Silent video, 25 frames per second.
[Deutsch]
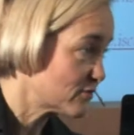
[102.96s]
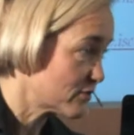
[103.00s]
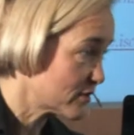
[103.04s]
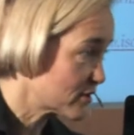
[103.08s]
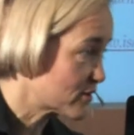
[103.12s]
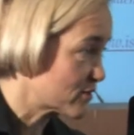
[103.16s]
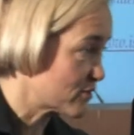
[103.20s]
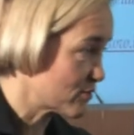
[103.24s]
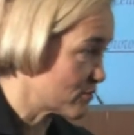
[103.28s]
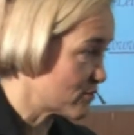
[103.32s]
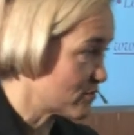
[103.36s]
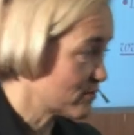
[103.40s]

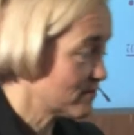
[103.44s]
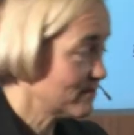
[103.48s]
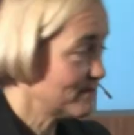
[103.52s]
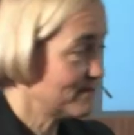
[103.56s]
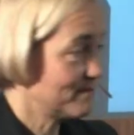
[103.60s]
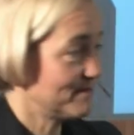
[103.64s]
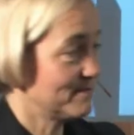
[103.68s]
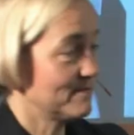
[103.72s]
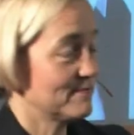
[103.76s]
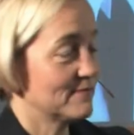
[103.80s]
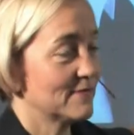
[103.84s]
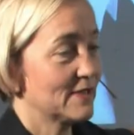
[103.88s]
Situation.
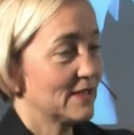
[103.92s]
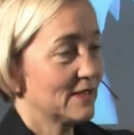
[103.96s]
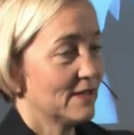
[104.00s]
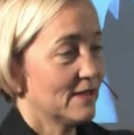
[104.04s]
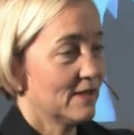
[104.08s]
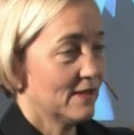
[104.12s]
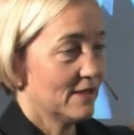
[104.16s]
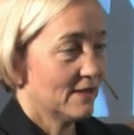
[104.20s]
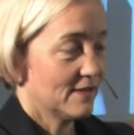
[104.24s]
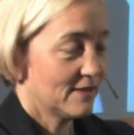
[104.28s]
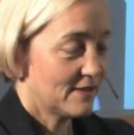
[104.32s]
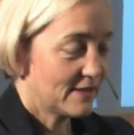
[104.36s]

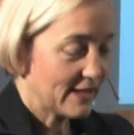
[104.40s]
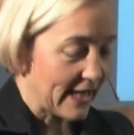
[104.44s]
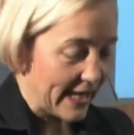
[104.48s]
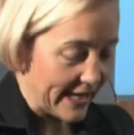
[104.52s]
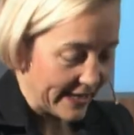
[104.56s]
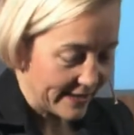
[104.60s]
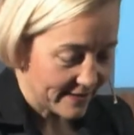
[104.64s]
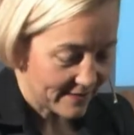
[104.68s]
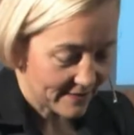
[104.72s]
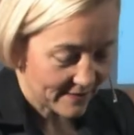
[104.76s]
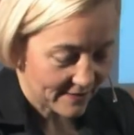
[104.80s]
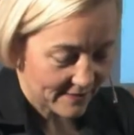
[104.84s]
Die
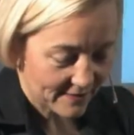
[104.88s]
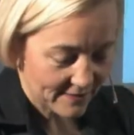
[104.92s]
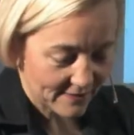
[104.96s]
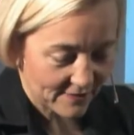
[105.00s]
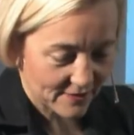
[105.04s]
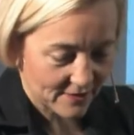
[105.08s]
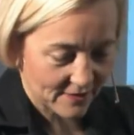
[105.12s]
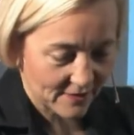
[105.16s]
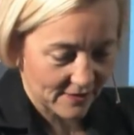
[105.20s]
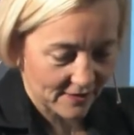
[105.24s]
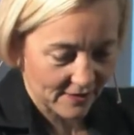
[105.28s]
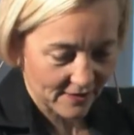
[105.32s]
eine,
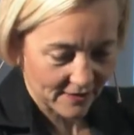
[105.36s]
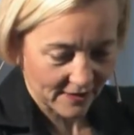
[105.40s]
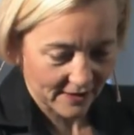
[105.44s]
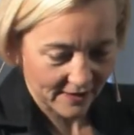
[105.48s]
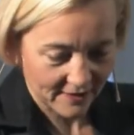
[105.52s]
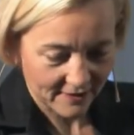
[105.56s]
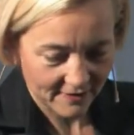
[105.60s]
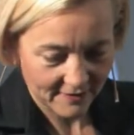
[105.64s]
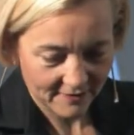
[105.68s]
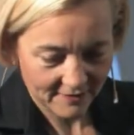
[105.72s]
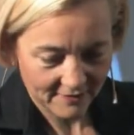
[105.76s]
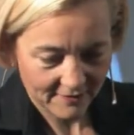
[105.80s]
dass ich
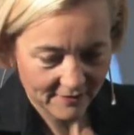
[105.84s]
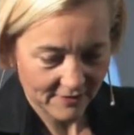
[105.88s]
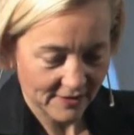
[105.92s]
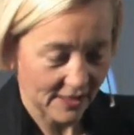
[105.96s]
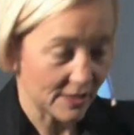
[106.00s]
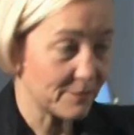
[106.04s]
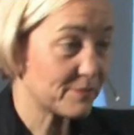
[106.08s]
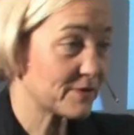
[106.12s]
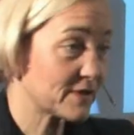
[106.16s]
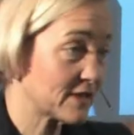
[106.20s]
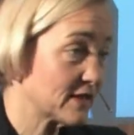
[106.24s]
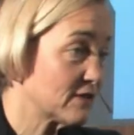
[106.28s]
ein,
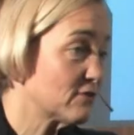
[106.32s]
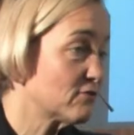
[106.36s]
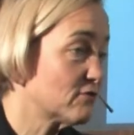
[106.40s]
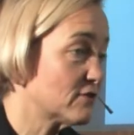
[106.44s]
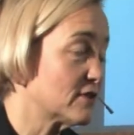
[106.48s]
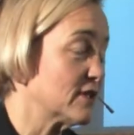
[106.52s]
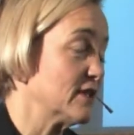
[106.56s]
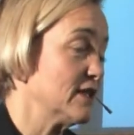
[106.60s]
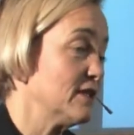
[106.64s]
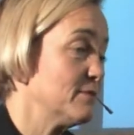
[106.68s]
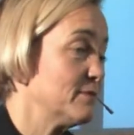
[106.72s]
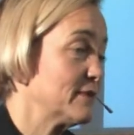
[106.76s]
selbst ein
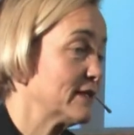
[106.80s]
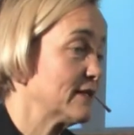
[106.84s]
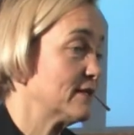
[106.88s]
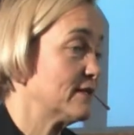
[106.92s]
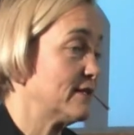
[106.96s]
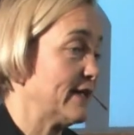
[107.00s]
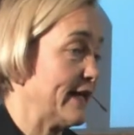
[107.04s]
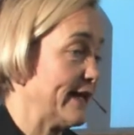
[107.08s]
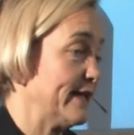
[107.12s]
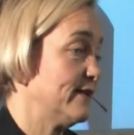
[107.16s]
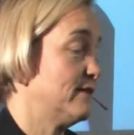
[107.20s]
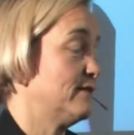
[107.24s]

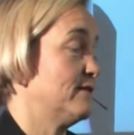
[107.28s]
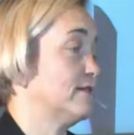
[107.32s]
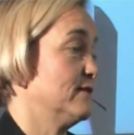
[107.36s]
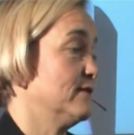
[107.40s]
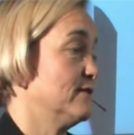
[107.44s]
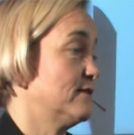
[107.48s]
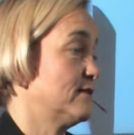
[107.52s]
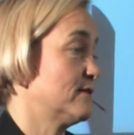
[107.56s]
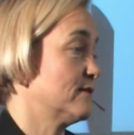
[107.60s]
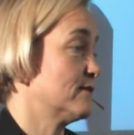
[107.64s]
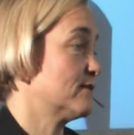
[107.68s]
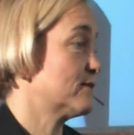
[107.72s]
Unternehmen
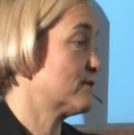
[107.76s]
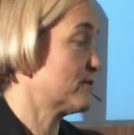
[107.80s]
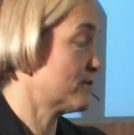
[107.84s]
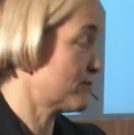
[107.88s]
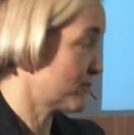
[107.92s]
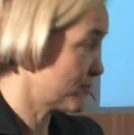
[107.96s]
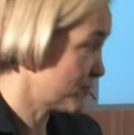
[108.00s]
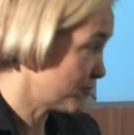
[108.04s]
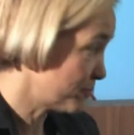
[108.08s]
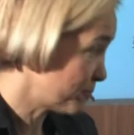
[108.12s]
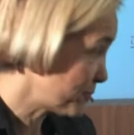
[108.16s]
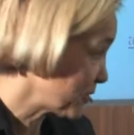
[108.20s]
leite,
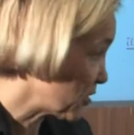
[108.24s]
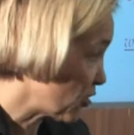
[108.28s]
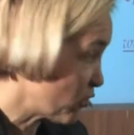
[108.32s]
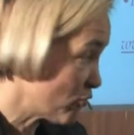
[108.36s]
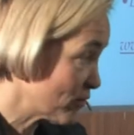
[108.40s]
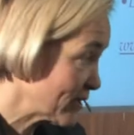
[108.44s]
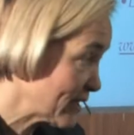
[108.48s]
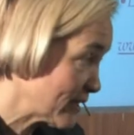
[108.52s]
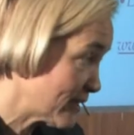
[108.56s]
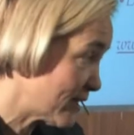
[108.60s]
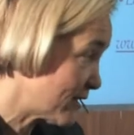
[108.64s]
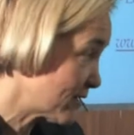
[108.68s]
das äh,
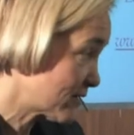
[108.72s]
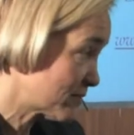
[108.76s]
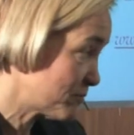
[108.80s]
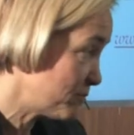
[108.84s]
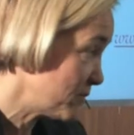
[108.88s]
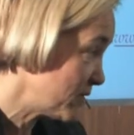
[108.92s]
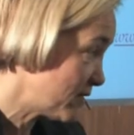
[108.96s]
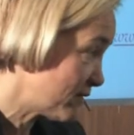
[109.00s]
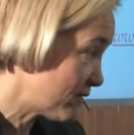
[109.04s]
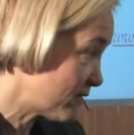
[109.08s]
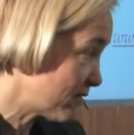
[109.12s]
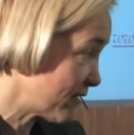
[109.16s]
begonnen hat
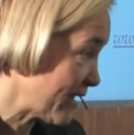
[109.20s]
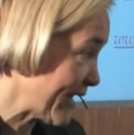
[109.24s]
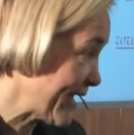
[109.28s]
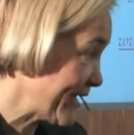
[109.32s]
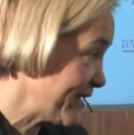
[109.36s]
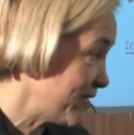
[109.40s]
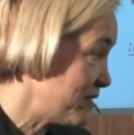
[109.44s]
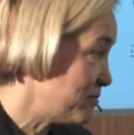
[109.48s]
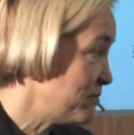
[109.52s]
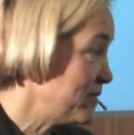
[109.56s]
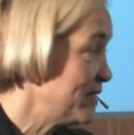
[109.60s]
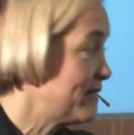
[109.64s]
mit
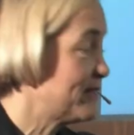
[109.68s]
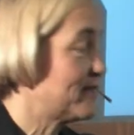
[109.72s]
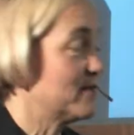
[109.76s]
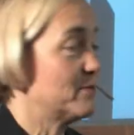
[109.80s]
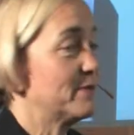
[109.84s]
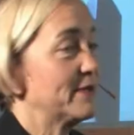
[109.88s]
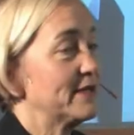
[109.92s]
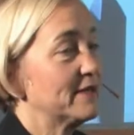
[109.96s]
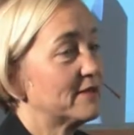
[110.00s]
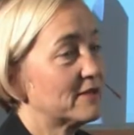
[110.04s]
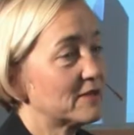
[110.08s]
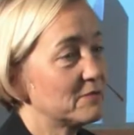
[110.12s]
einem
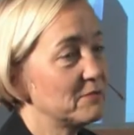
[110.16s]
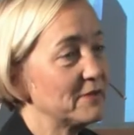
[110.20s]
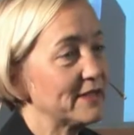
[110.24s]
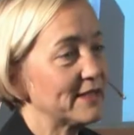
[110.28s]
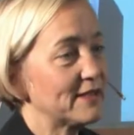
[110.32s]
Mitarbeiter.